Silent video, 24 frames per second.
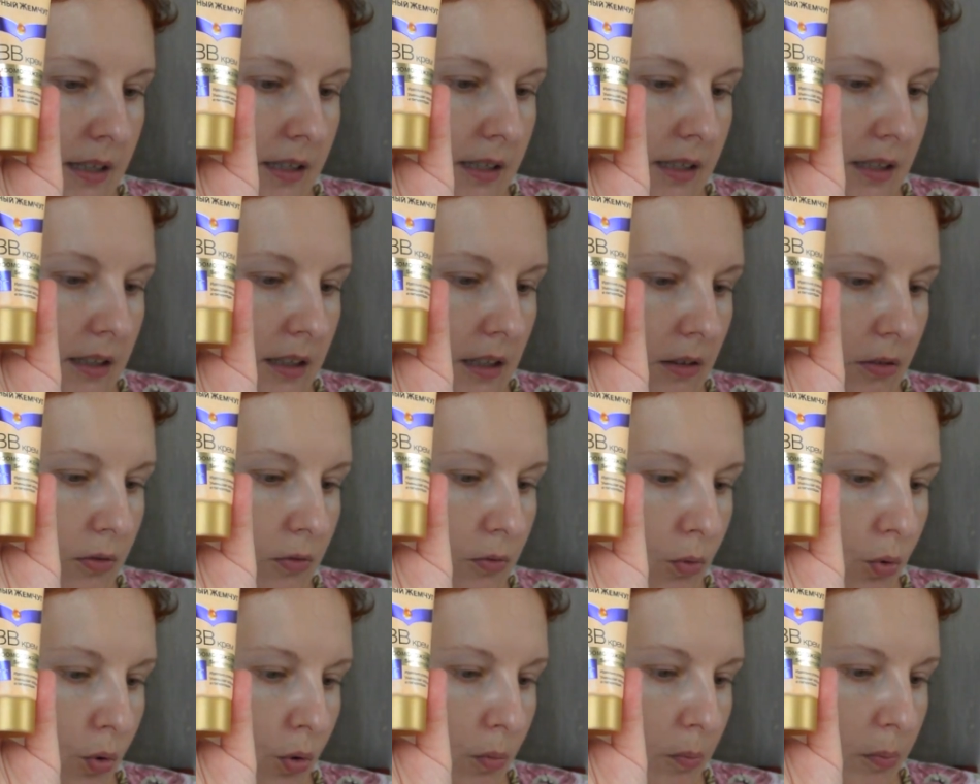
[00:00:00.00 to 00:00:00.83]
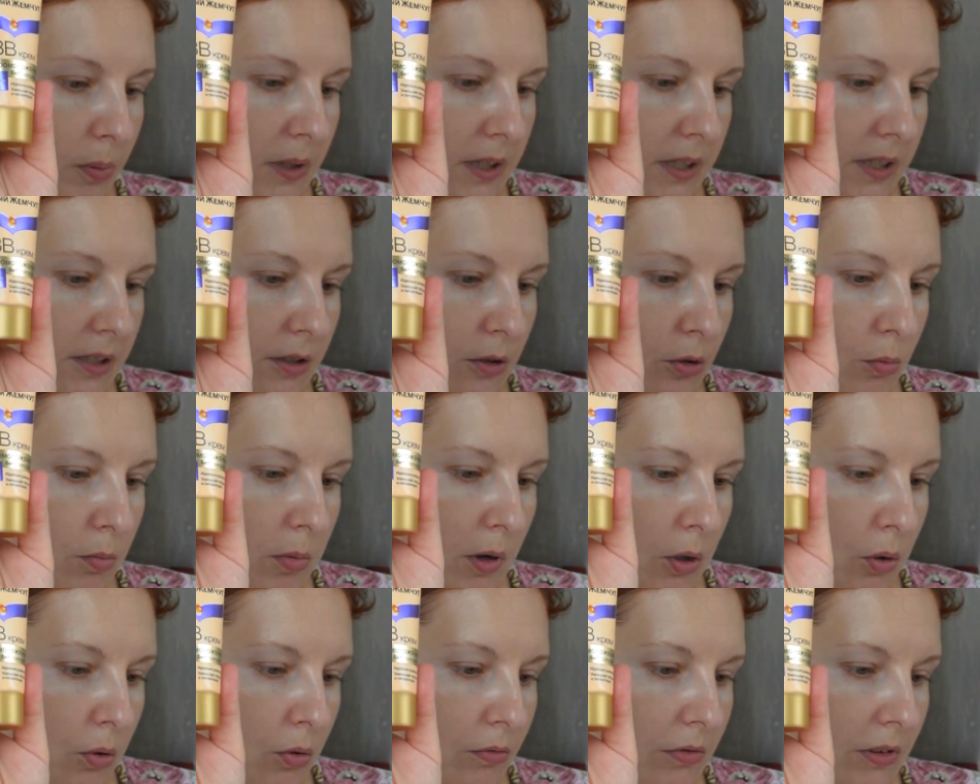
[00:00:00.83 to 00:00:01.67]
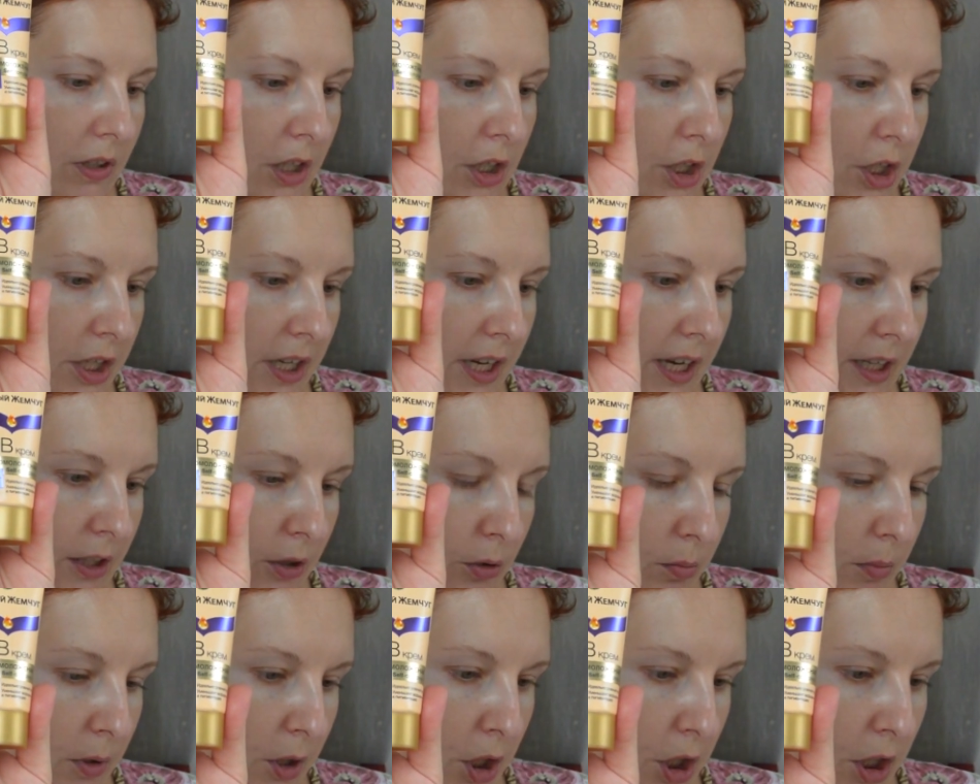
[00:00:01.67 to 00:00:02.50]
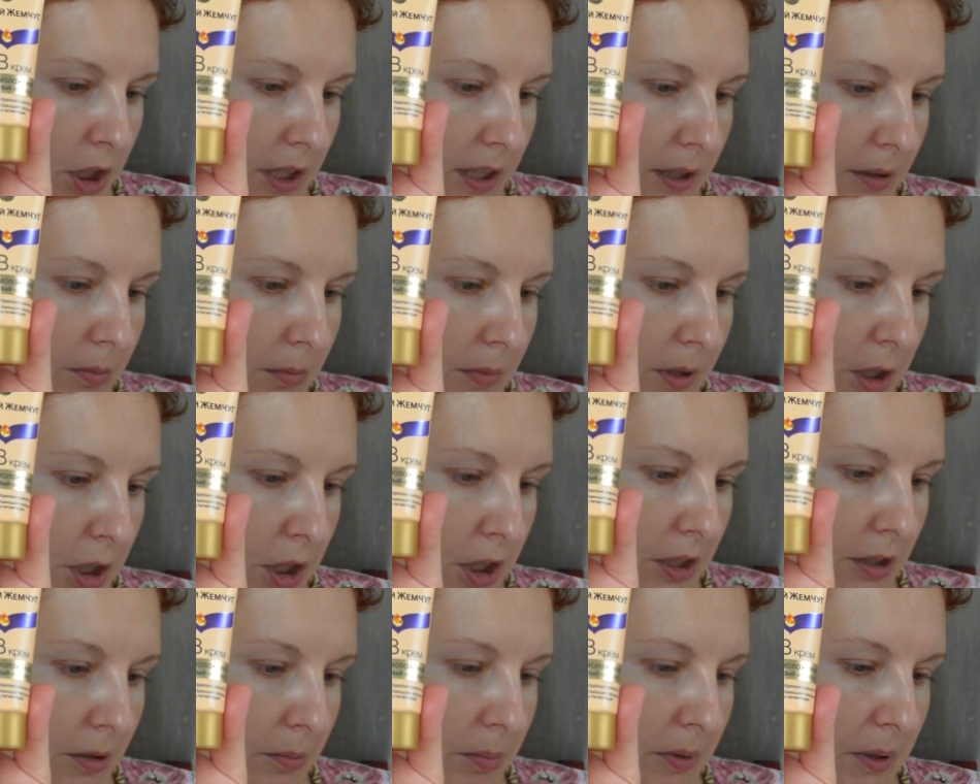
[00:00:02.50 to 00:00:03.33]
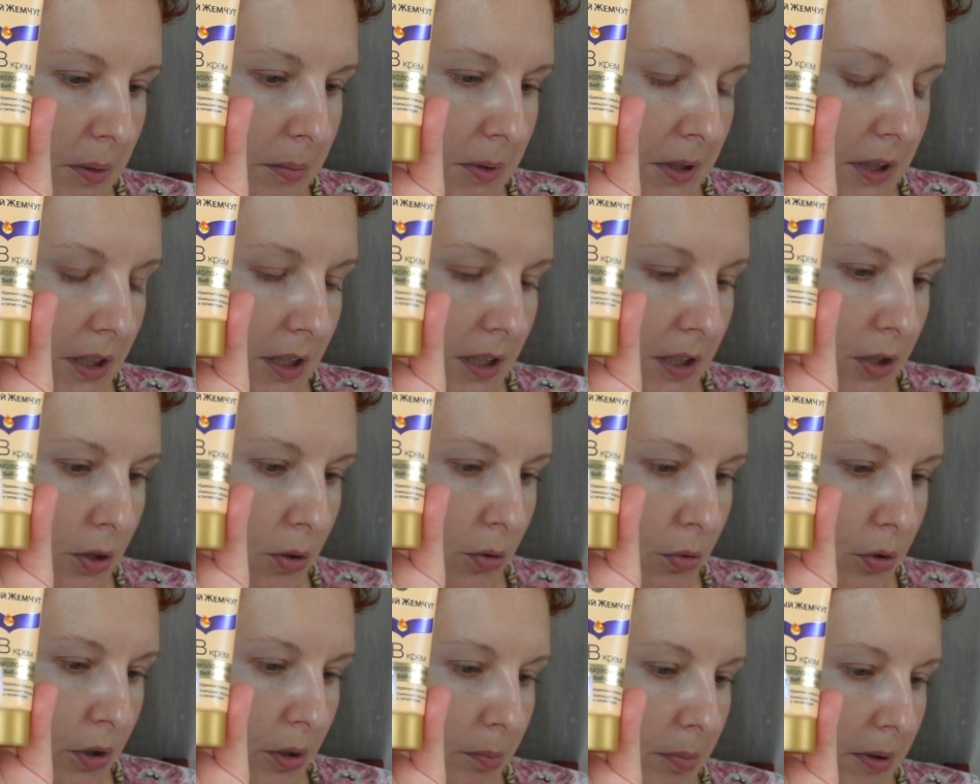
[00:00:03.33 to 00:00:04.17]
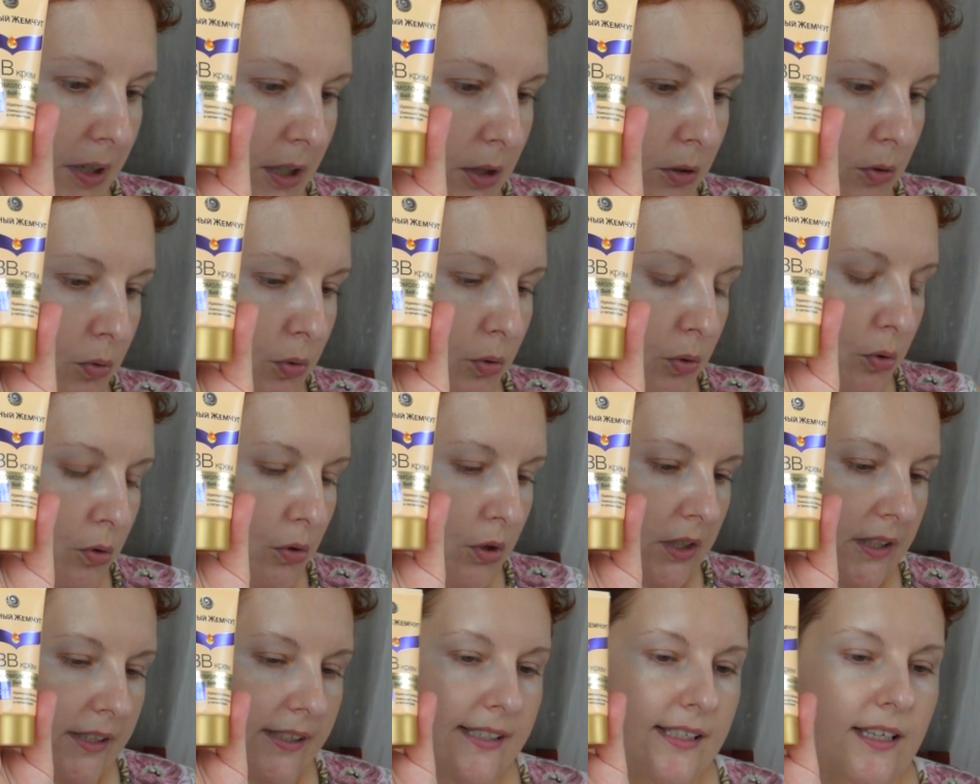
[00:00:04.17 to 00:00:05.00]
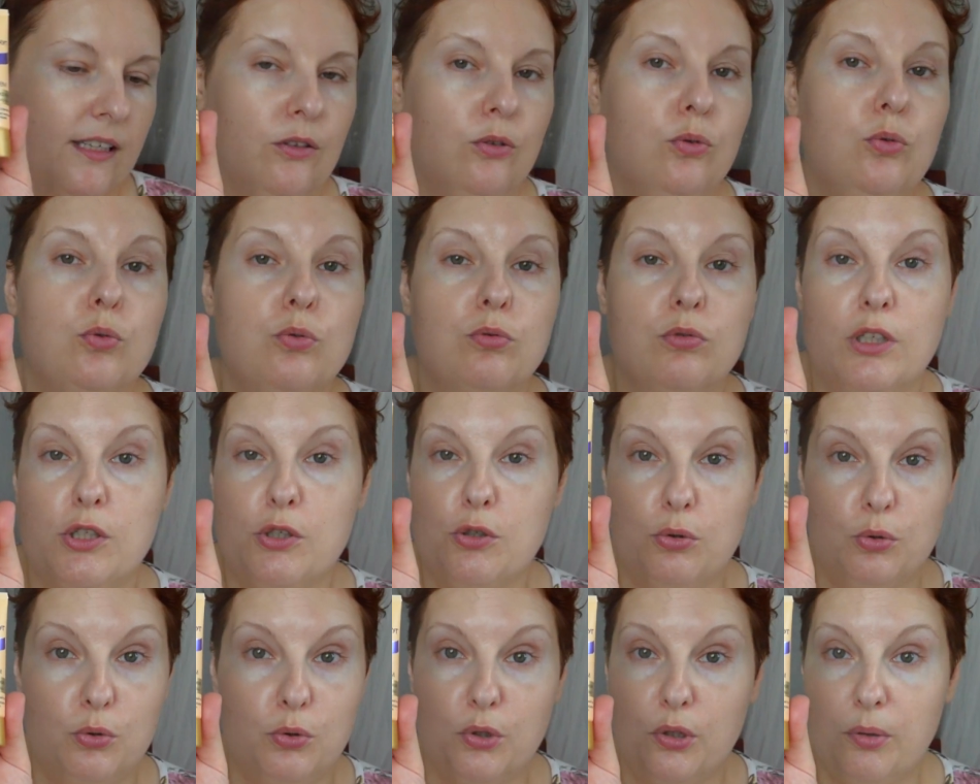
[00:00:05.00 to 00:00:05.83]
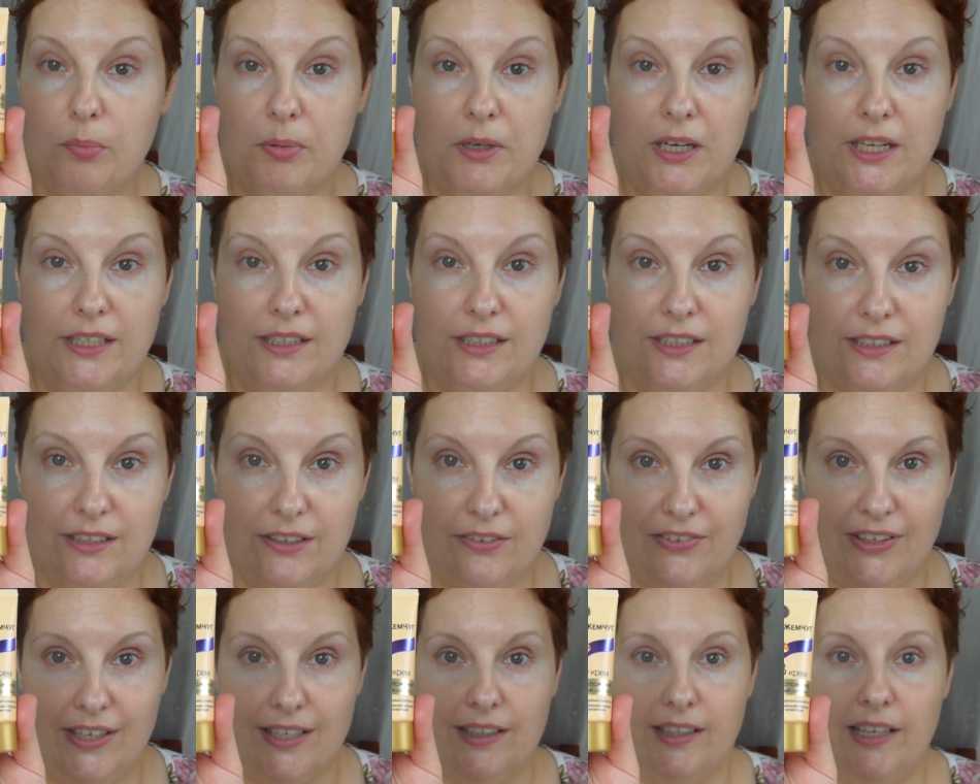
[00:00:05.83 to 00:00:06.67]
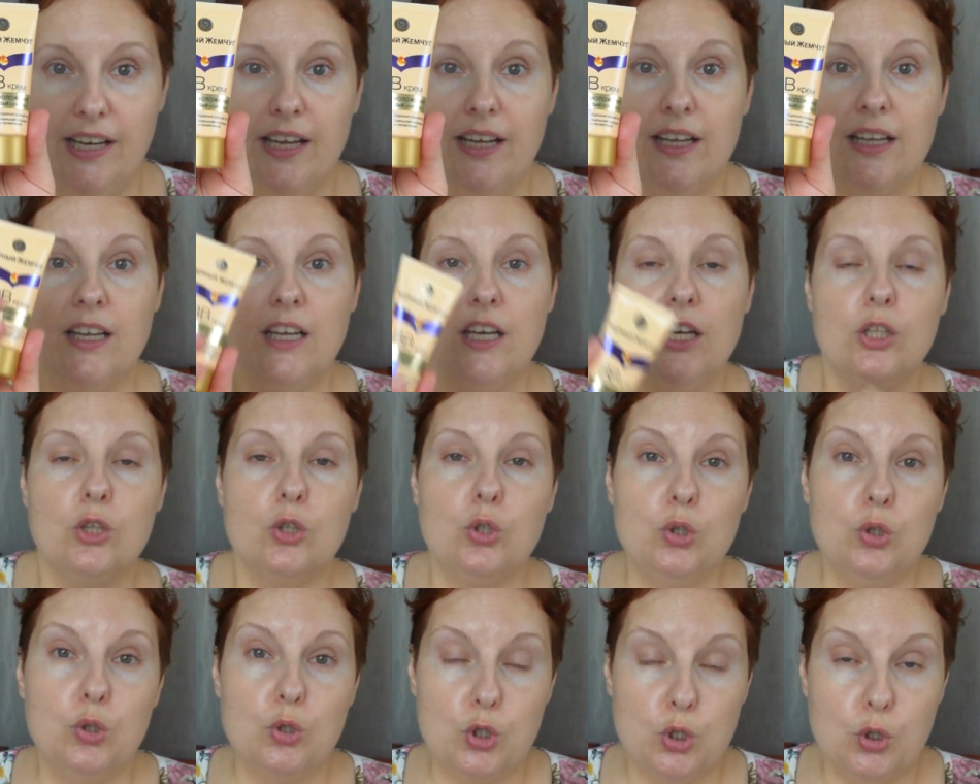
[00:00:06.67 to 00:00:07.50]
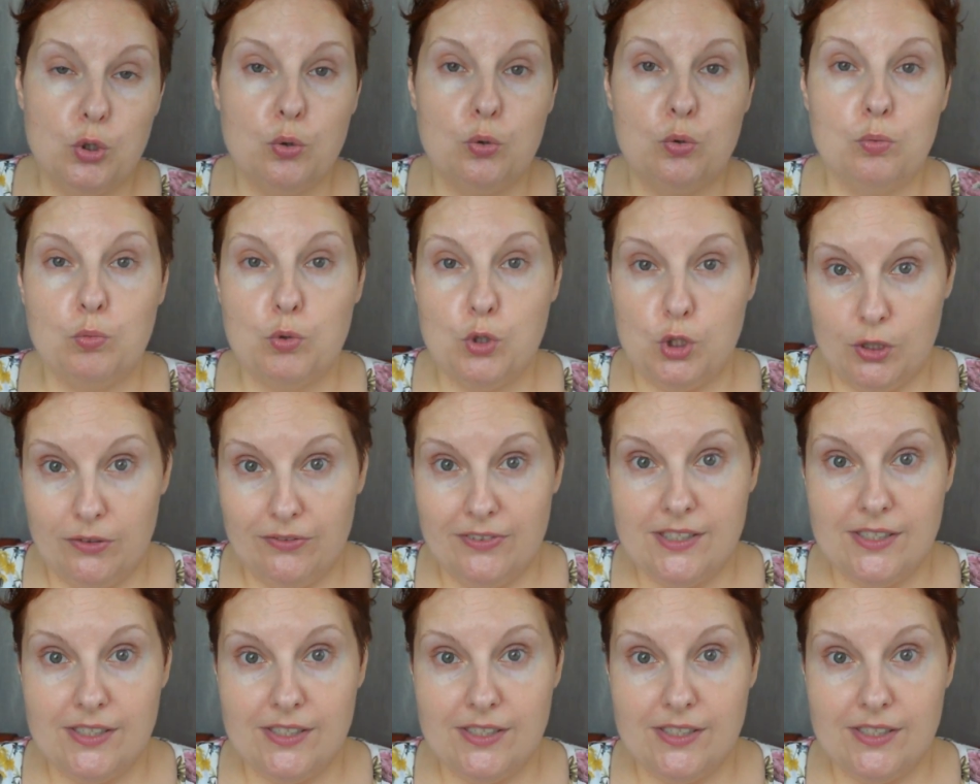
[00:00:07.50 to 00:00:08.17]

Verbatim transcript: Селф-комплекс глубоко увлажняет, уменьшает морщины, пигментацию, укрепляет контур лица. Ну, насчет укрепляет это вряд ли, но то, что он может